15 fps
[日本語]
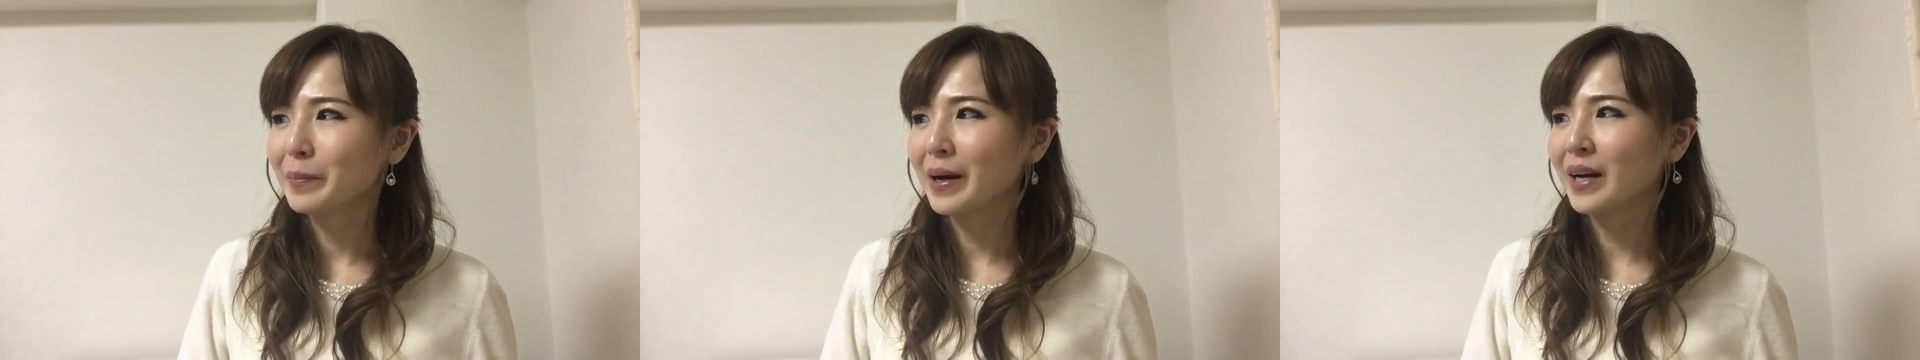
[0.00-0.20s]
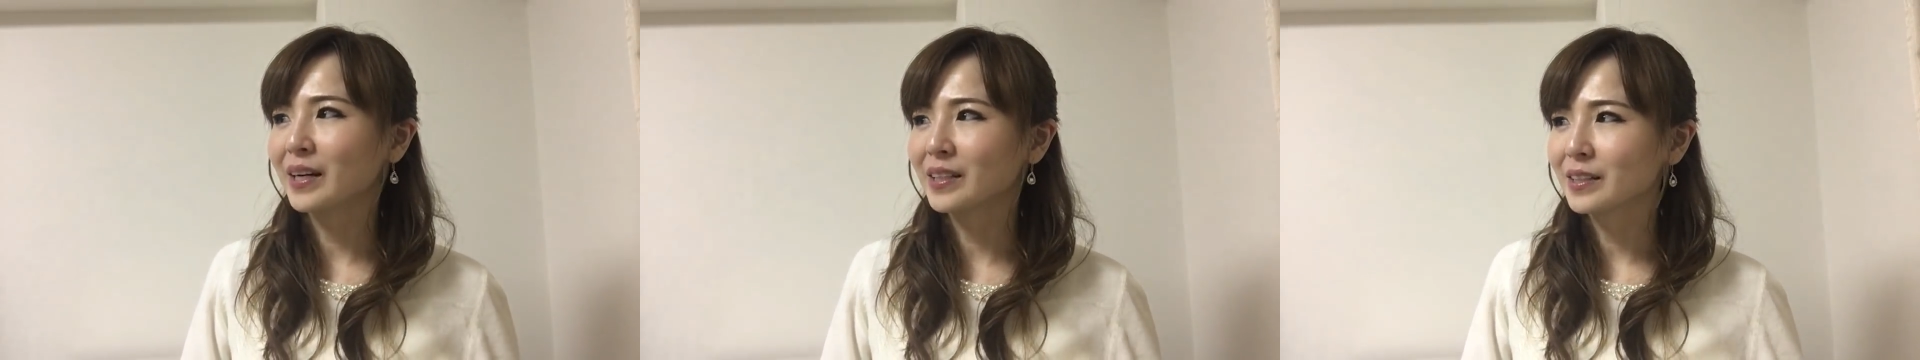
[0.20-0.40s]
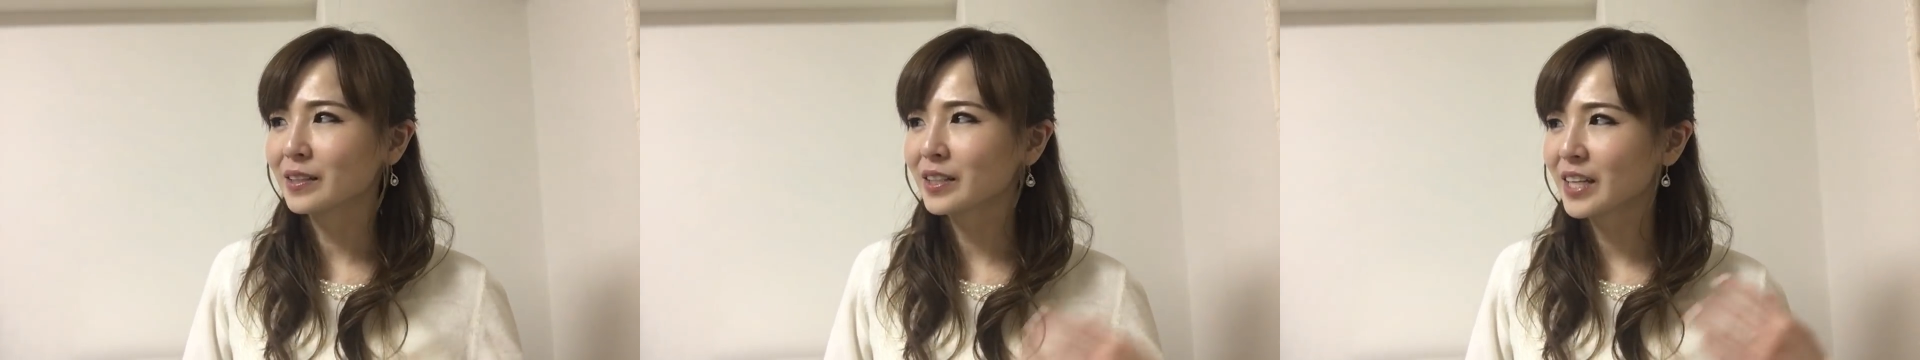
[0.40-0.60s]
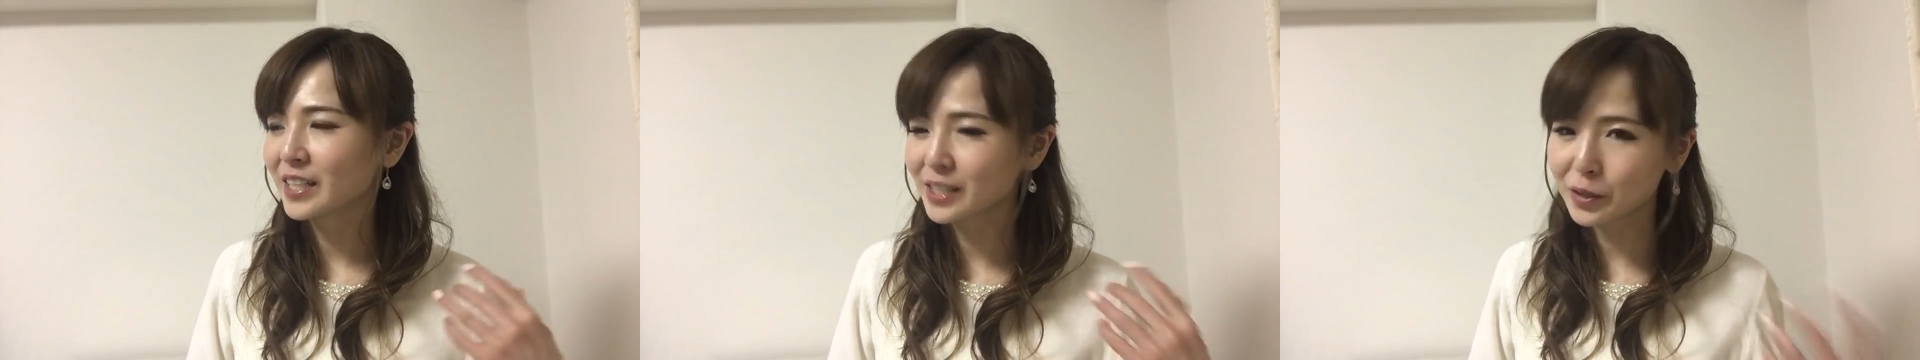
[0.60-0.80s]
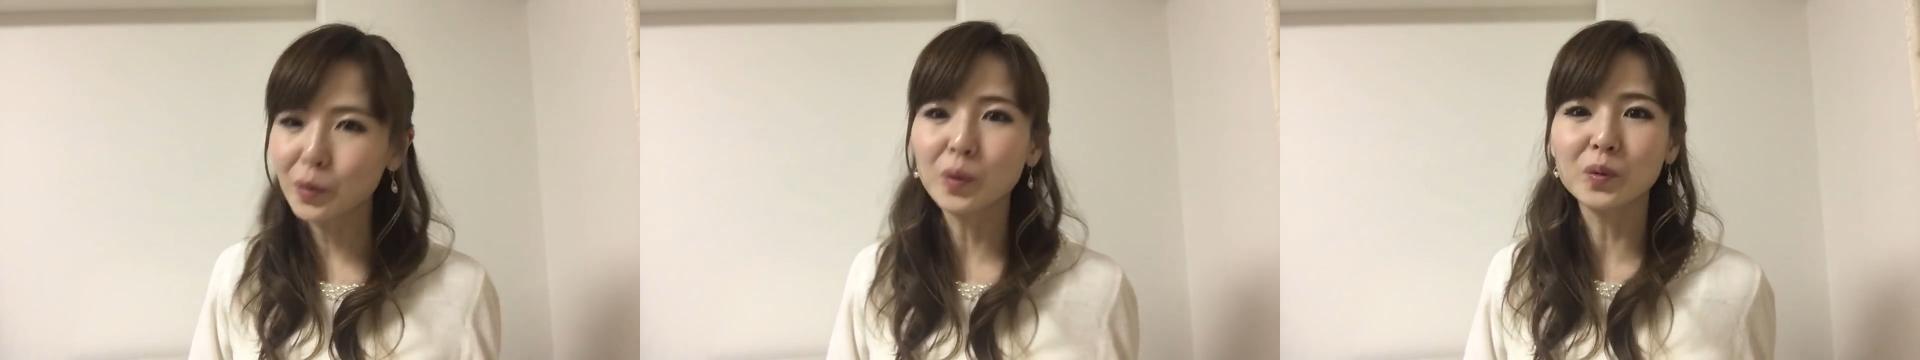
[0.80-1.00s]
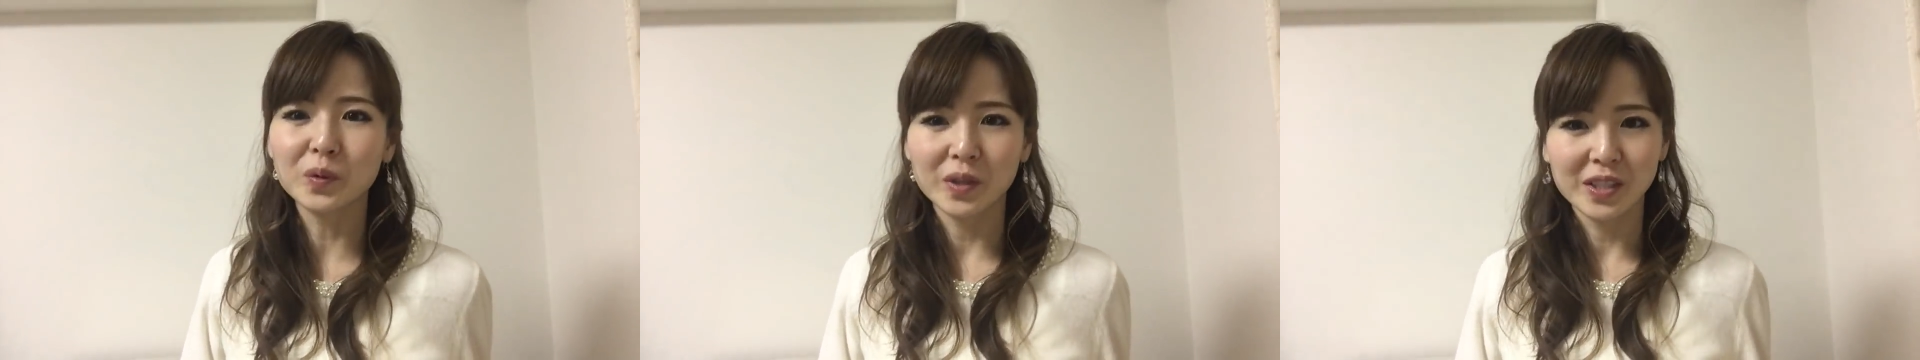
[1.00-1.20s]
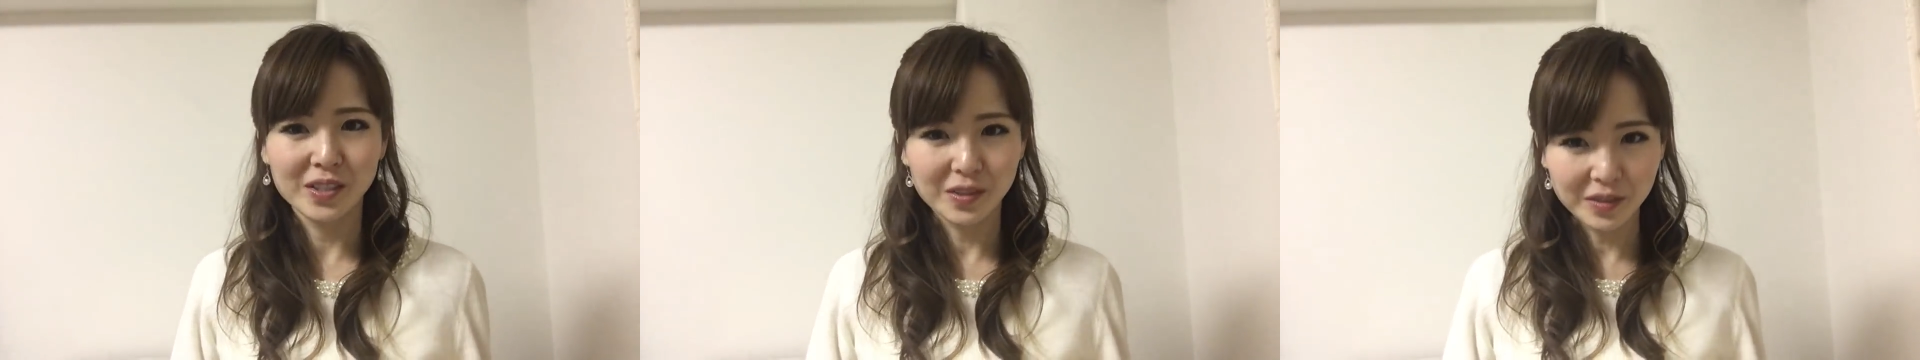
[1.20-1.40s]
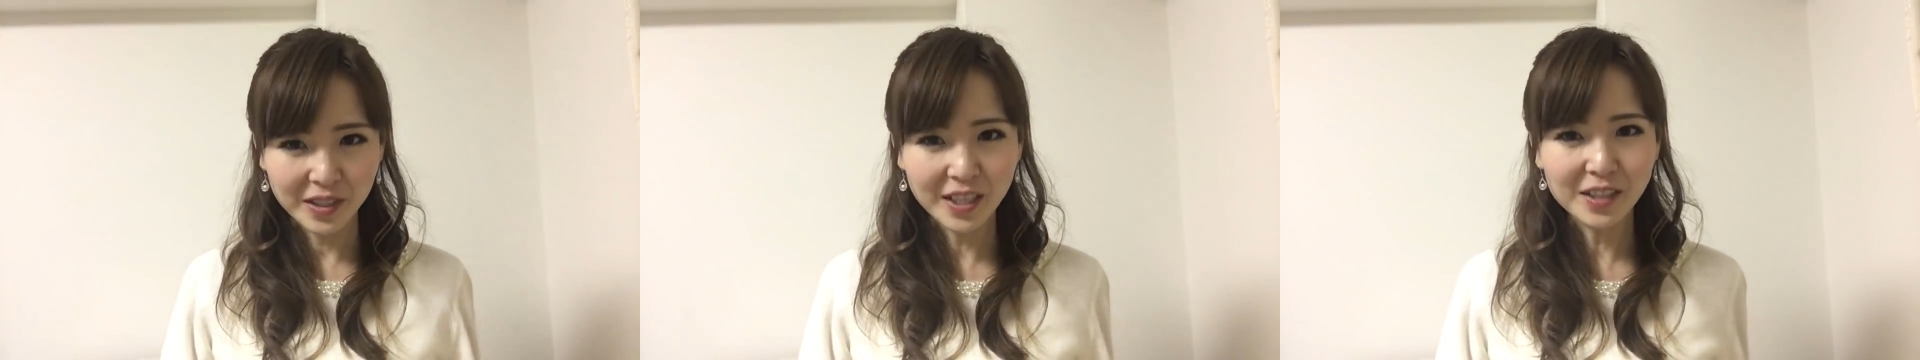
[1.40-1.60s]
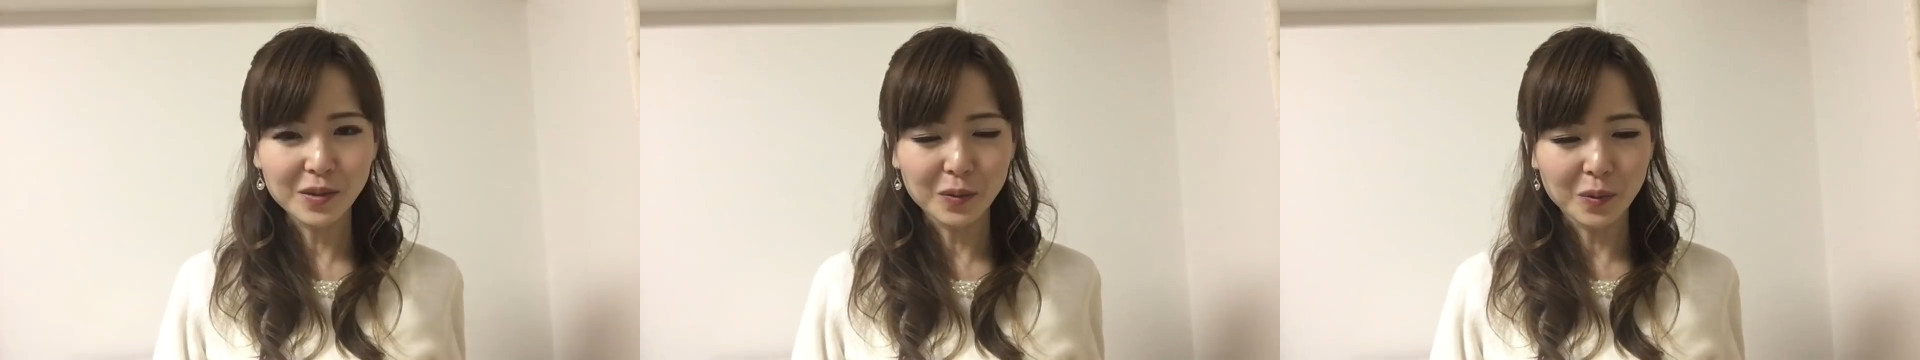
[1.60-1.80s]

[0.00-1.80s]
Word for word: ば、エスコートですよね。